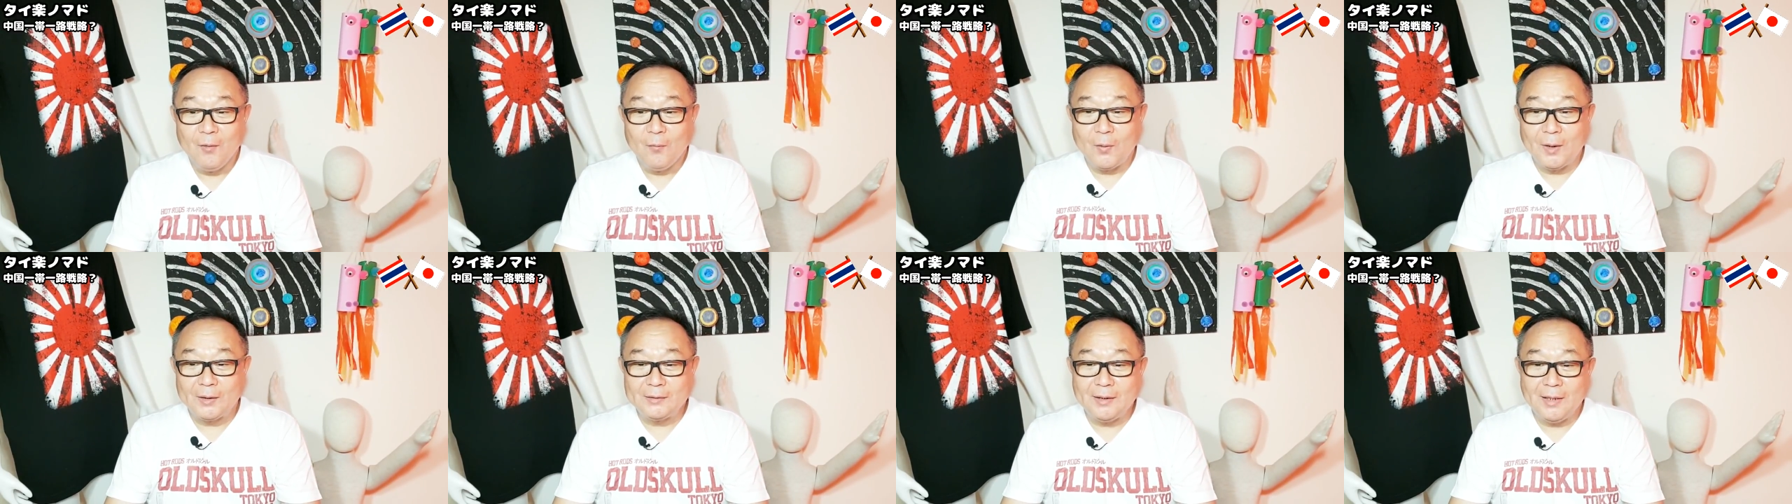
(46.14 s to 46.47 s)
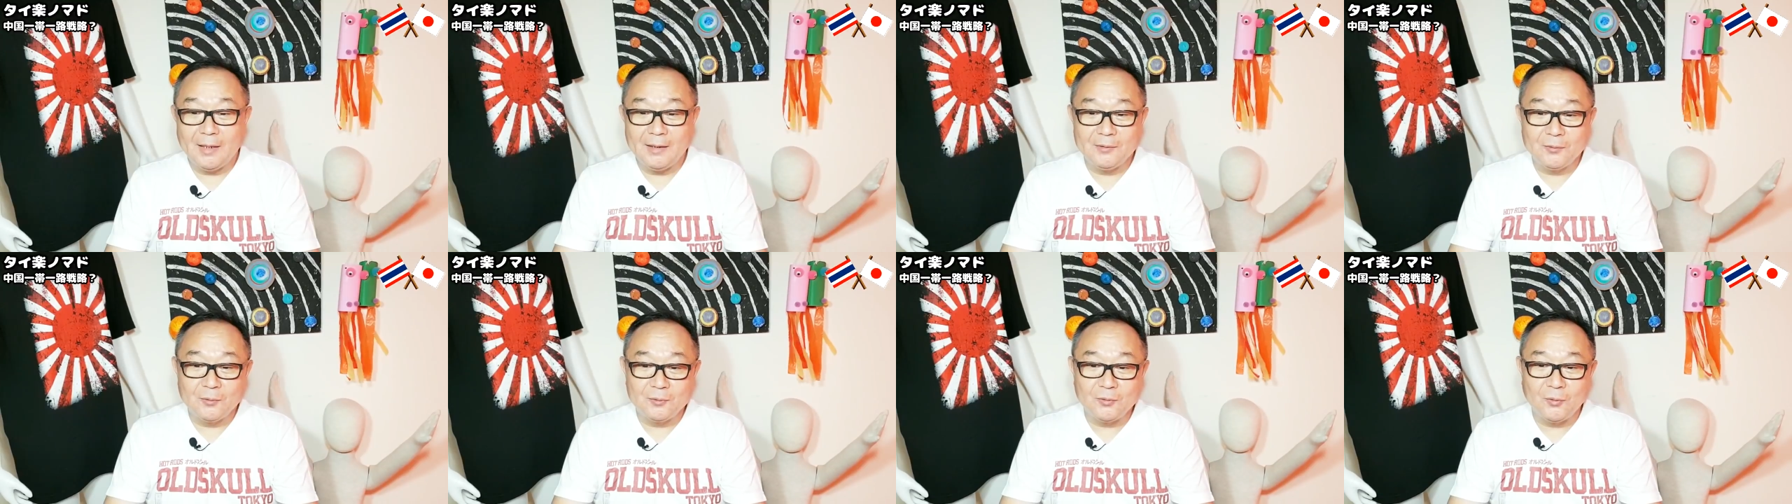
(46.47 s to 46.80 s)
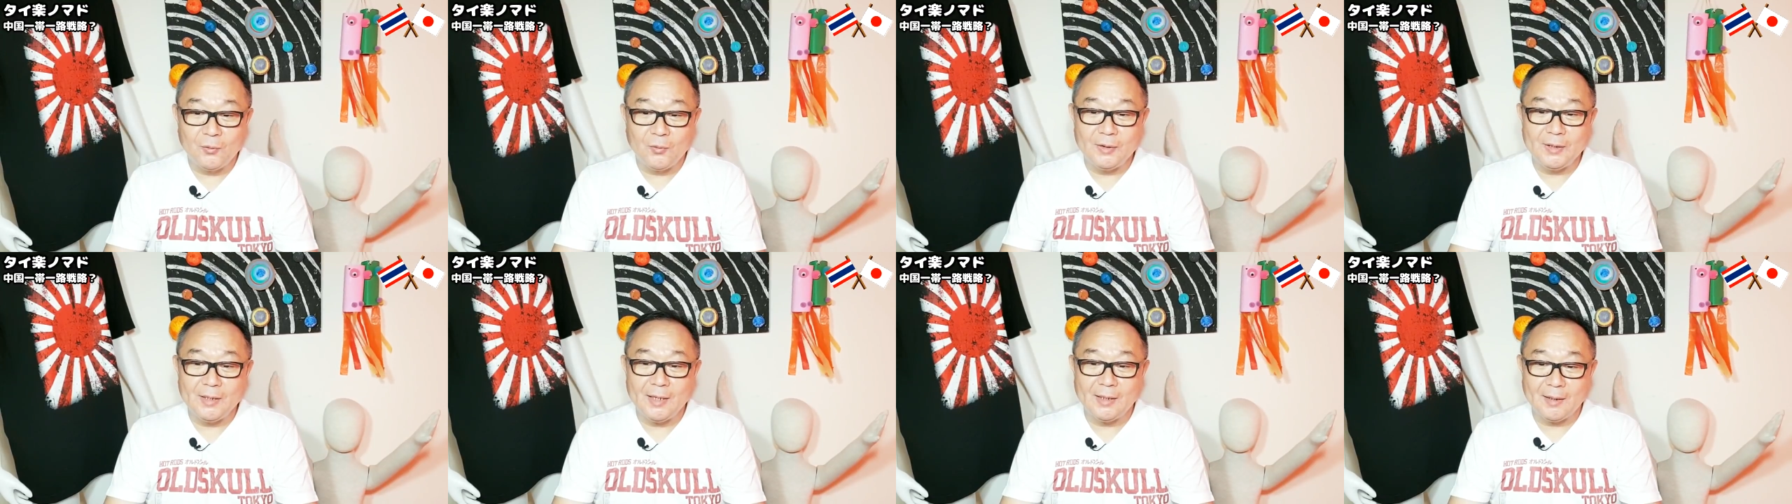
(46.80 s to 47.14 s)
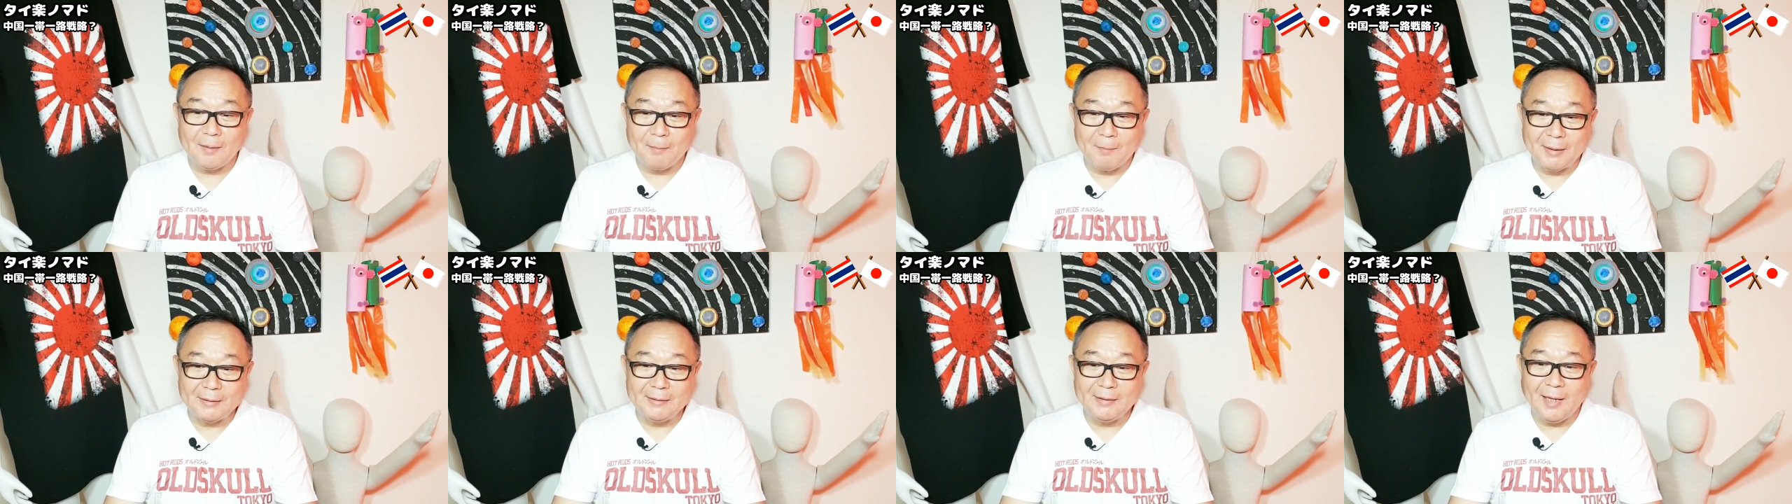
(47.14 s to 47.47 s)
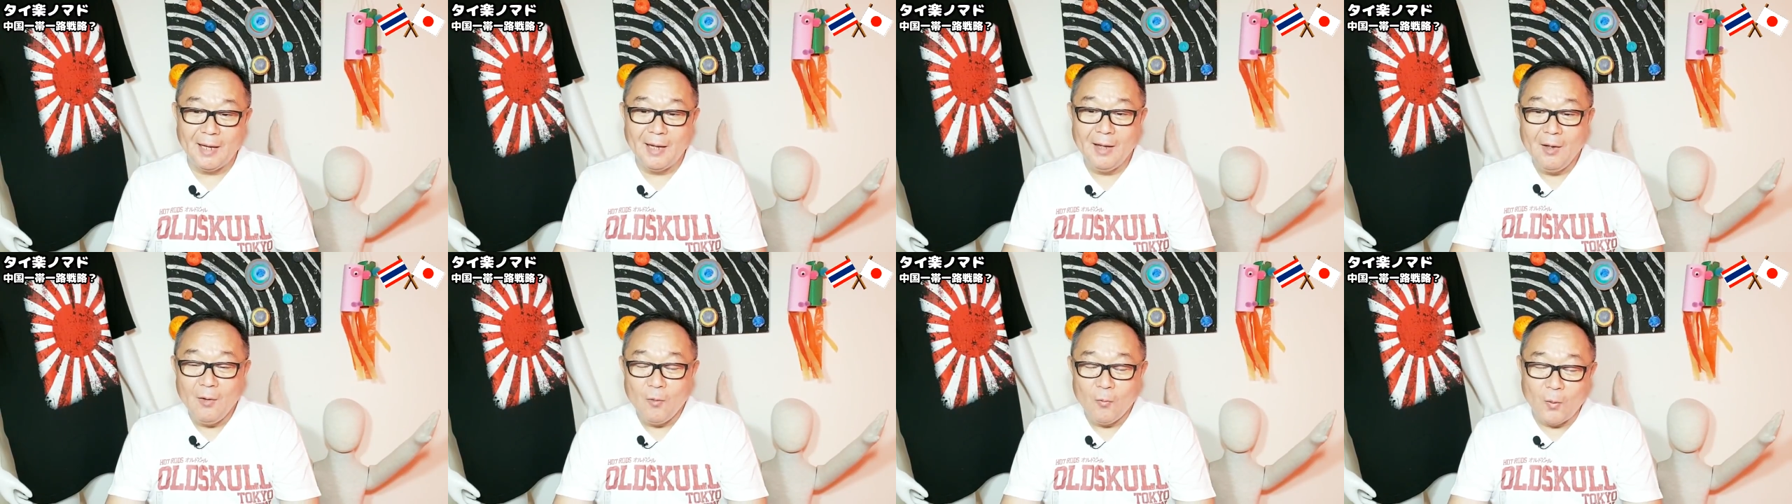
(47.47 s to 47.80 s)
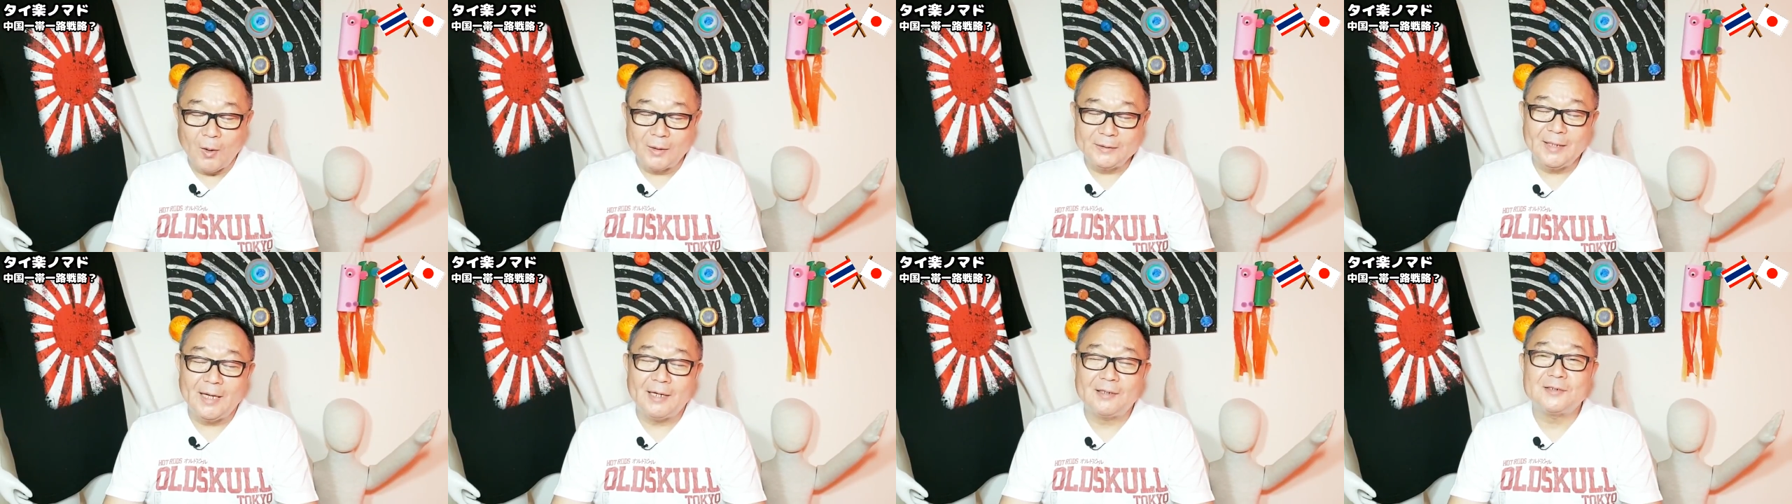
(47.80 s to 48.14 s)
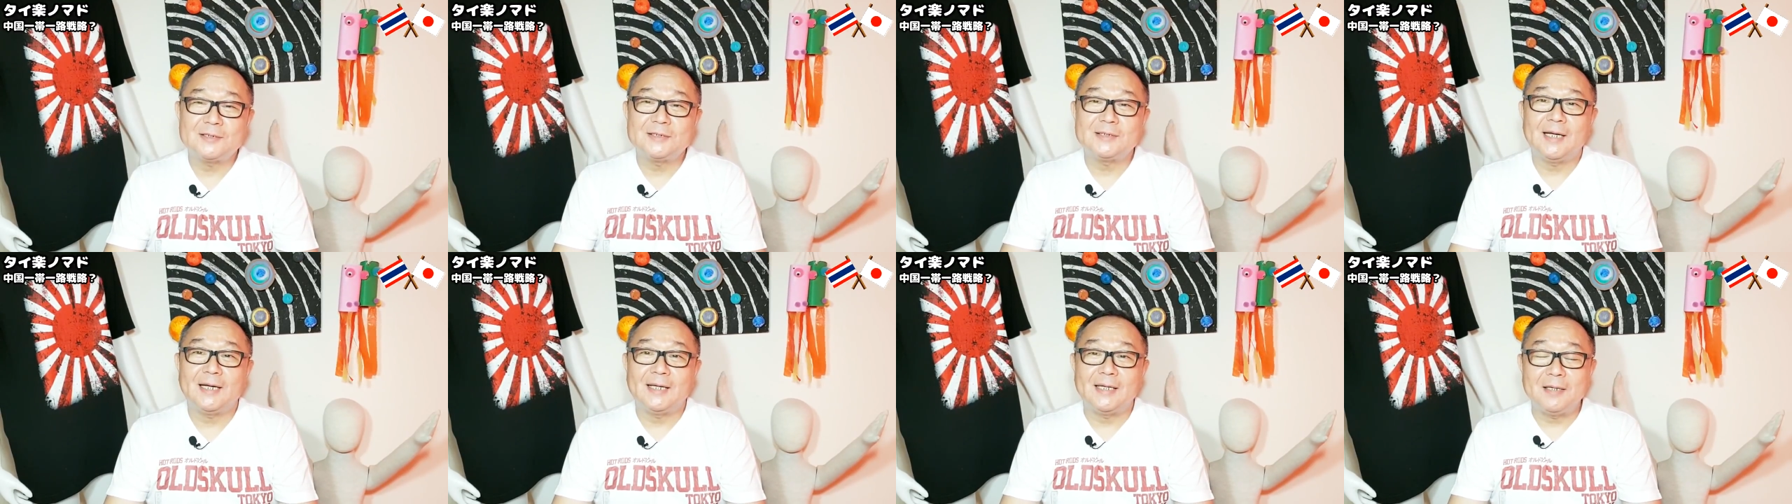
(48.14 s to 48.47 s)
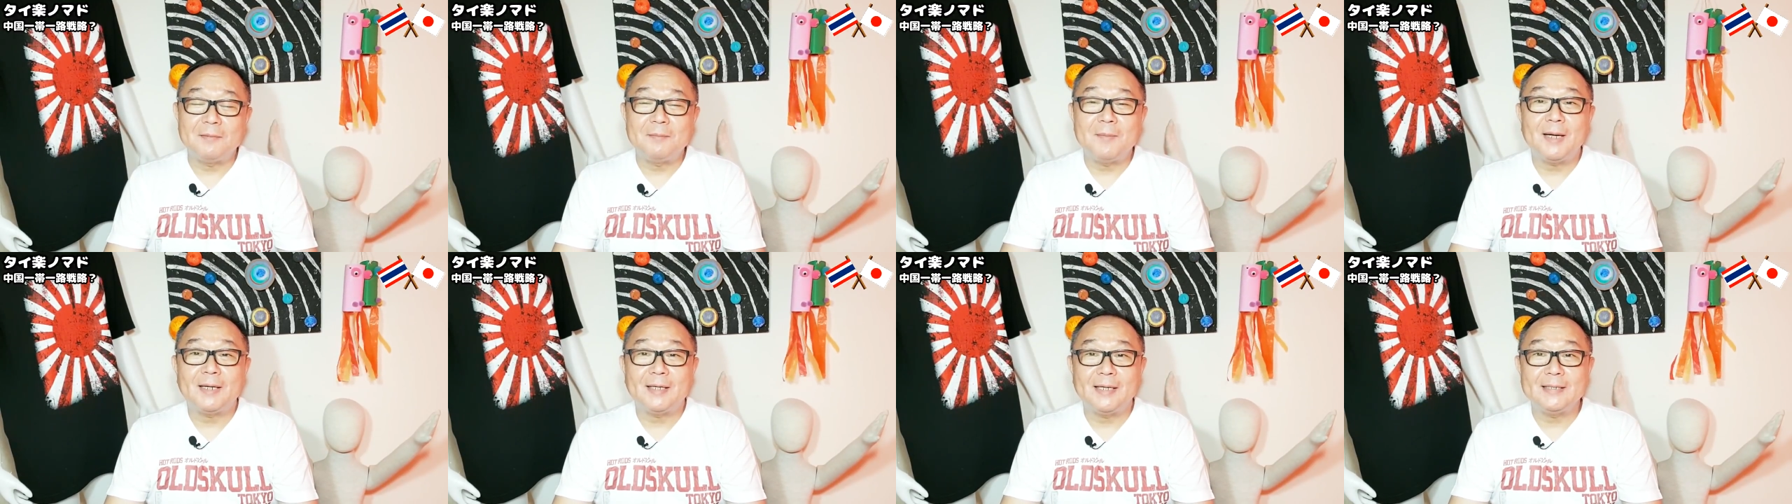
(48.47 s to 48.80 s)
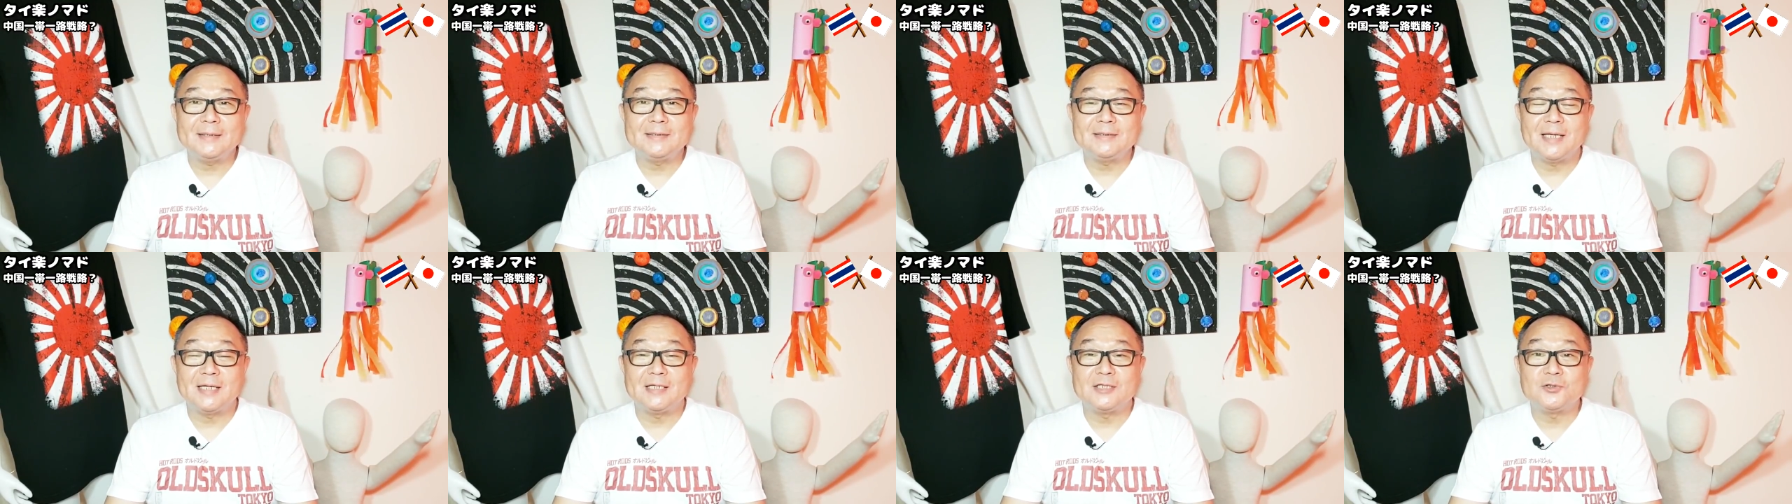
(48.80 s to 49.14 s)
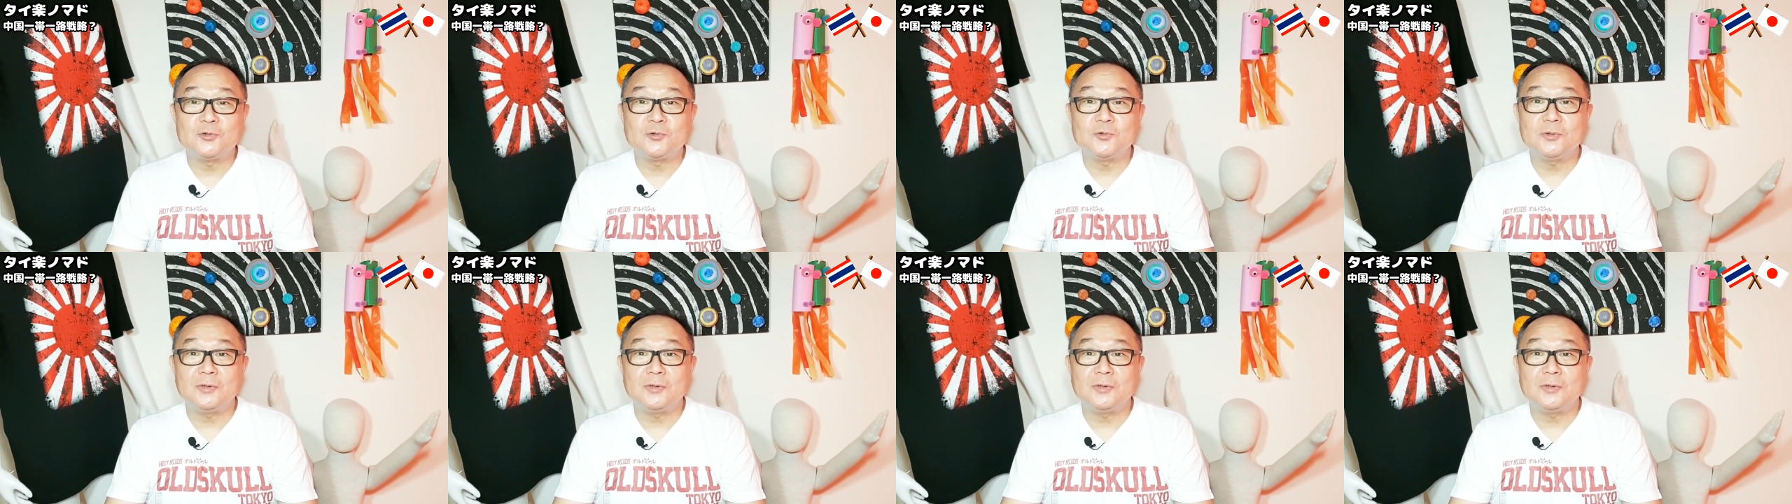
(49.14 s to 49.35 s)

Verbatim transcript: 話題を取り上げまた私が今現在住